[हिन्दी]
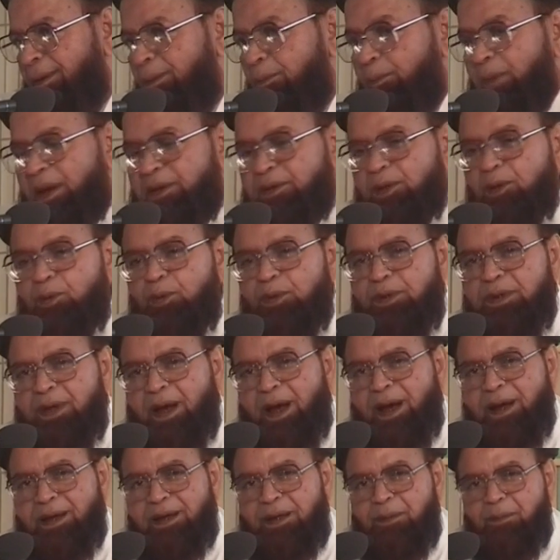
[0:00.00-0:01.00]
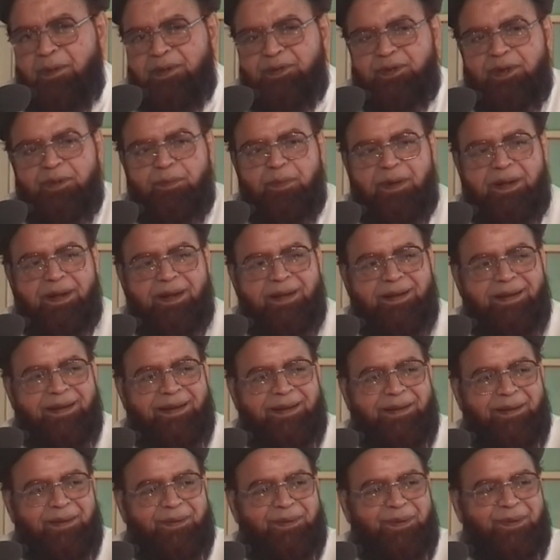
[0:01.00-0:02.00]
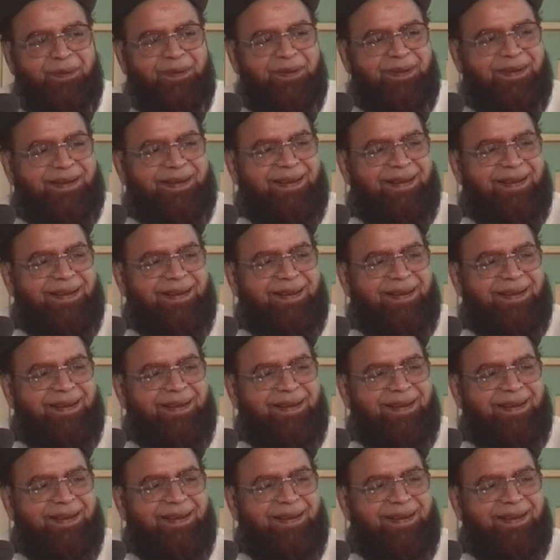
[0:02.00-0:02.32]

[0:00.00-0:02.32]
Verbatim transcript: पैसे तो यहाँ की मस्जिद बनाने के लिए ज़रूरत